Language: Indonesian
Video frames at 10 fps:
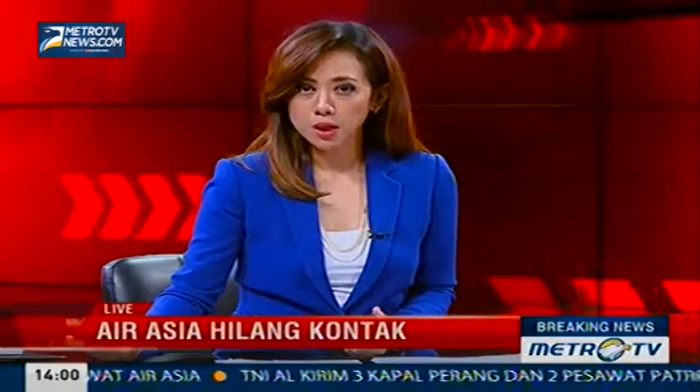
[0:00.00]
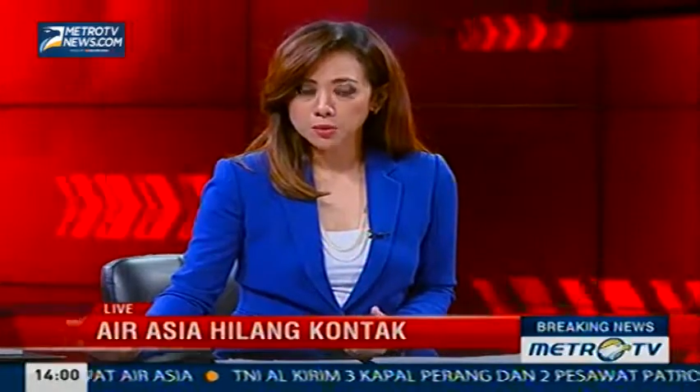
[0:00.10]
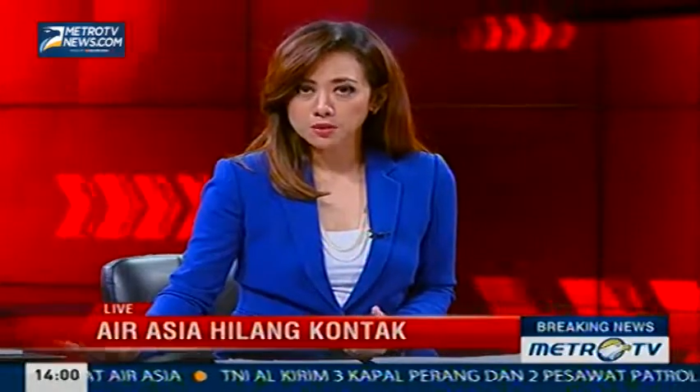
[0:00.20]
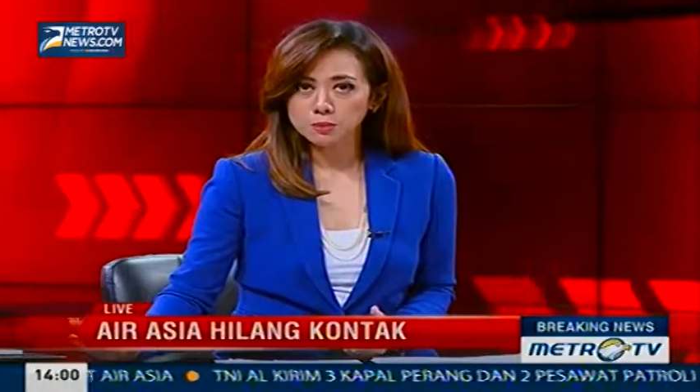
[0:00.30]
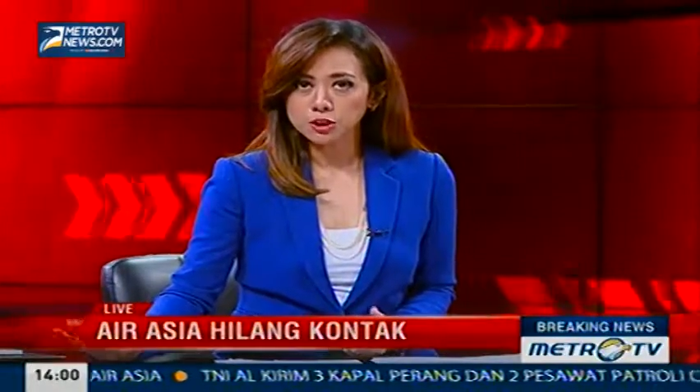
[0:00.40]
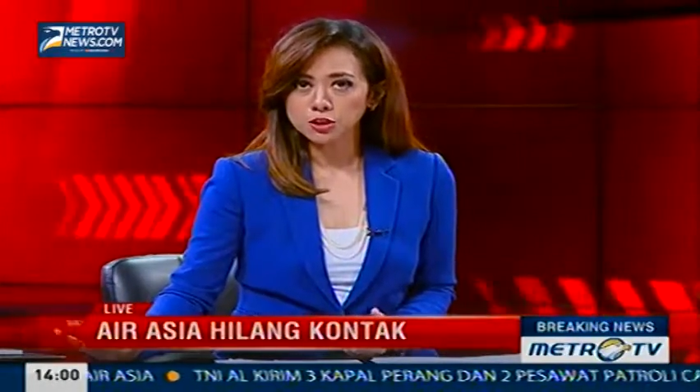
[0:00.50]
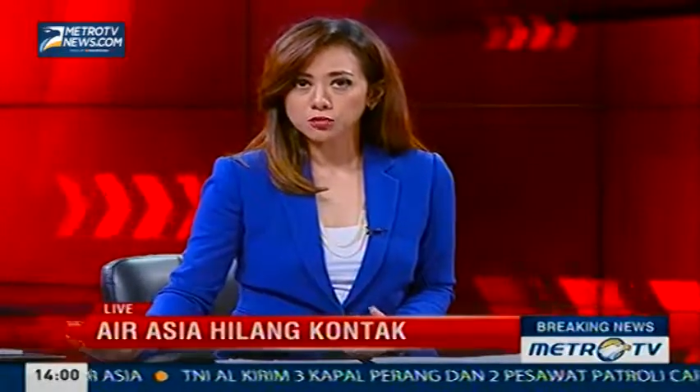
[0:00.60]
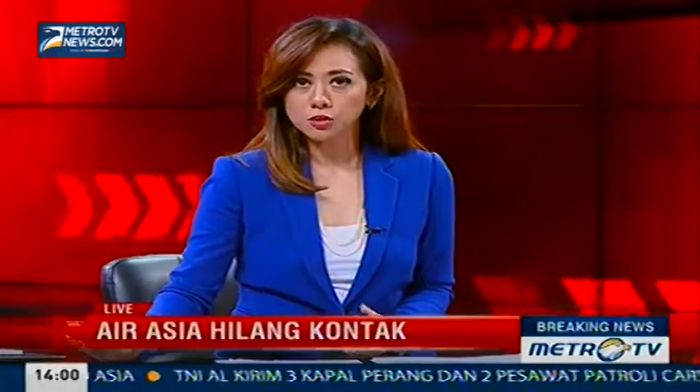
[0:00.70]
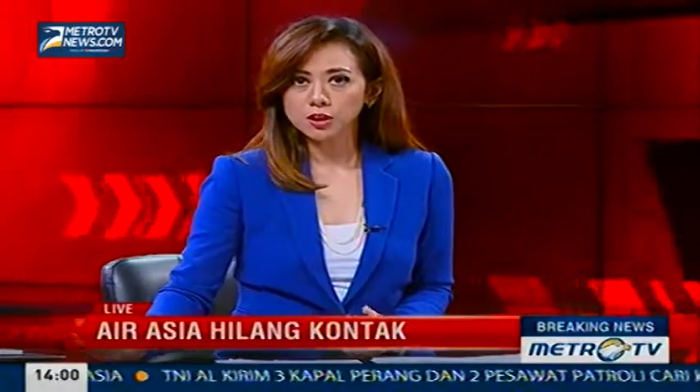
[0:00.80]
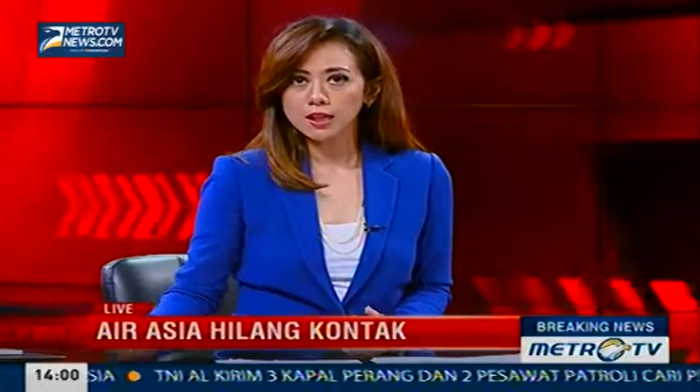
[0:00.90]
melalui sambungan
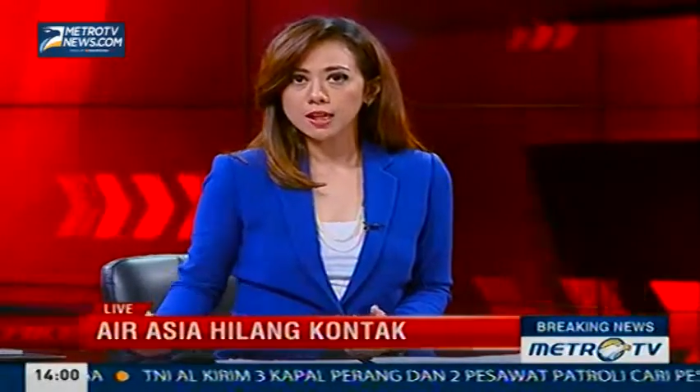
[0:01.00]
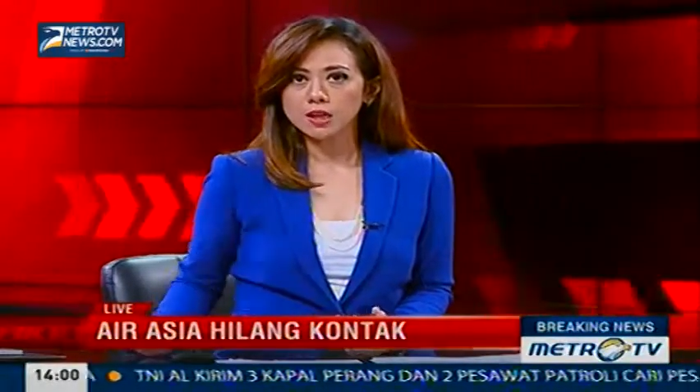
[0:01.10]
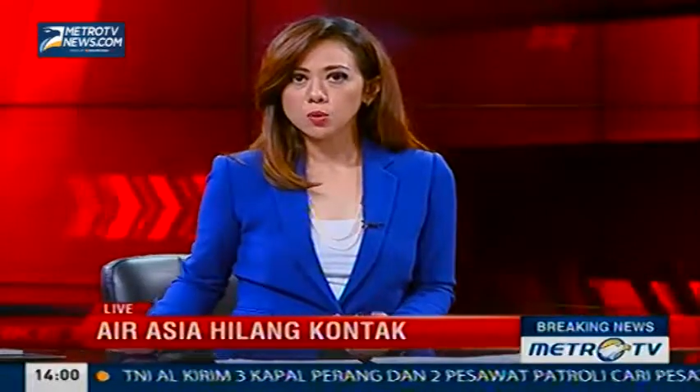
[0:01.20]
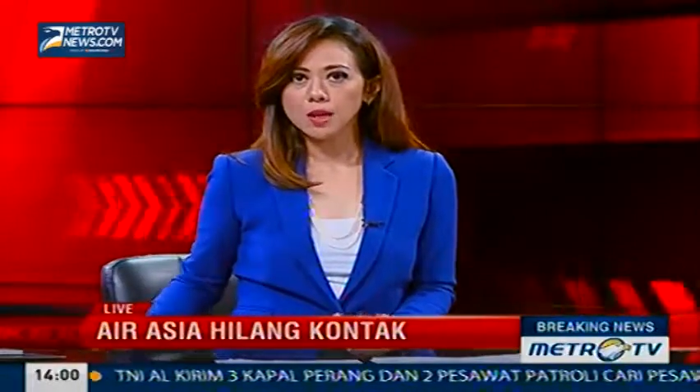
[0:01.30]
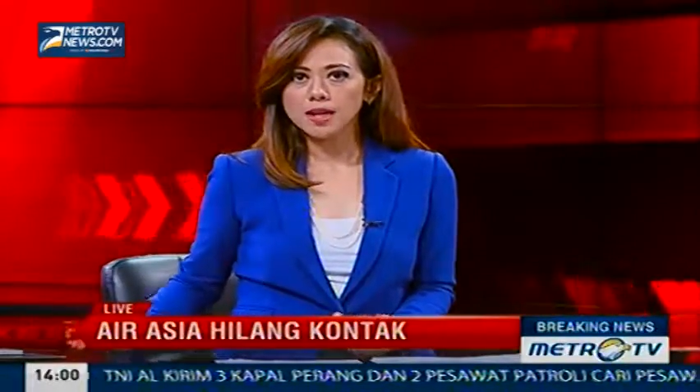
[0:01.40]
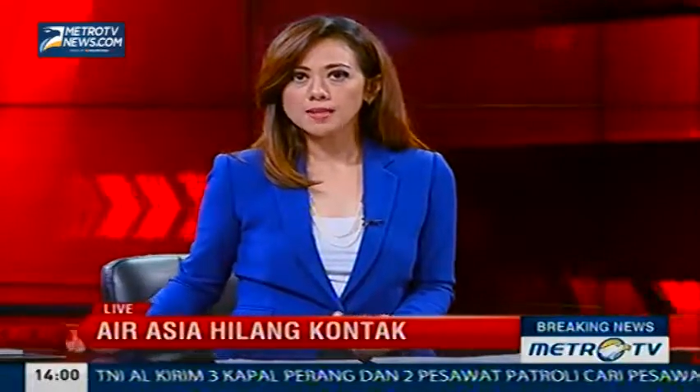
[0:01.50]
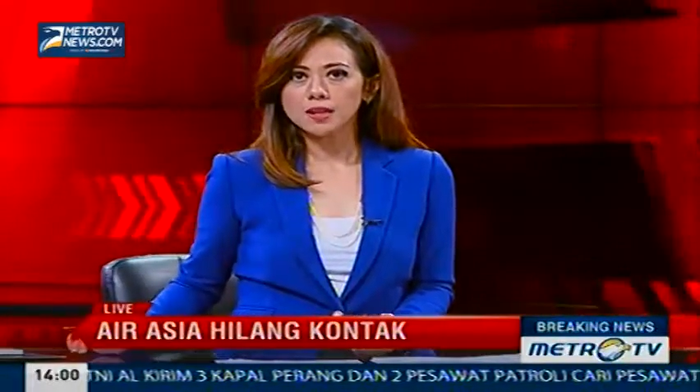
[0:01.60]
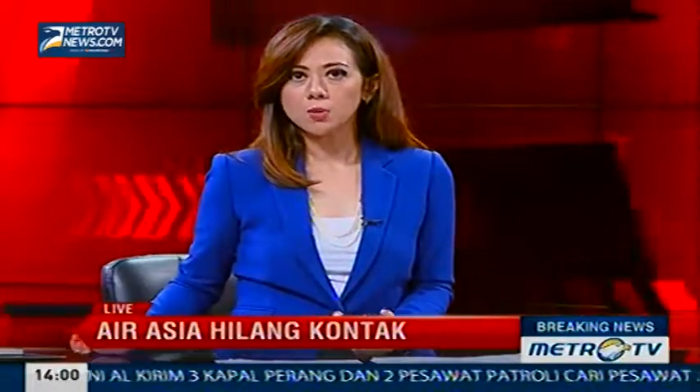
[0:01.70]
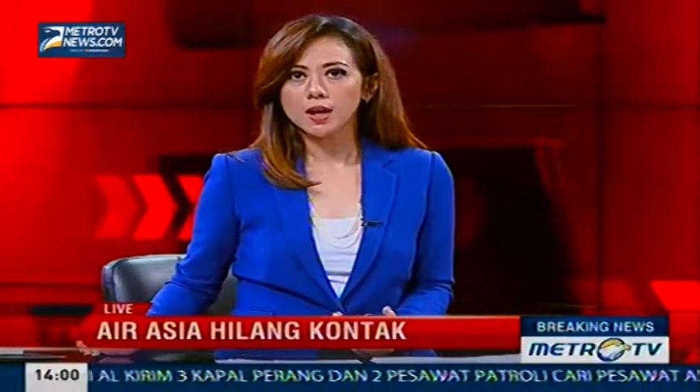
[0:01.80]
telepon dengan Ridwan Hasan,